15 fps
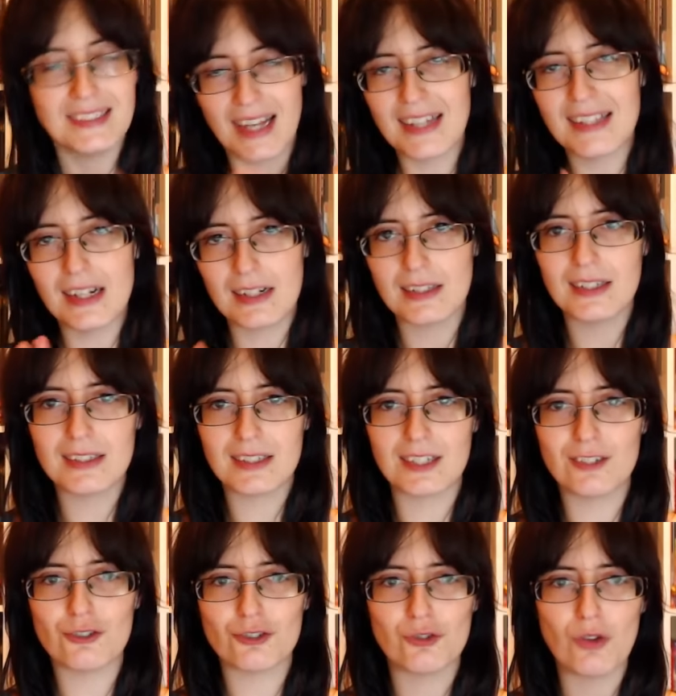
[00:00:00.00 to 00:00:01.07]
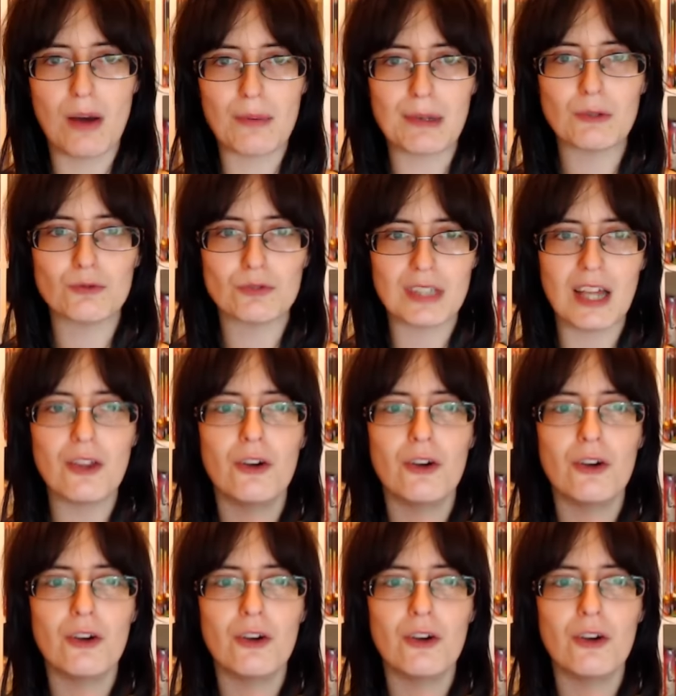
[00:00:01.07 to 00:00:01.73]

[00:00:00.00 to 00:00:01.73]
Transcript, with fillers: Ya hay alguien que nos lo ha preguntado,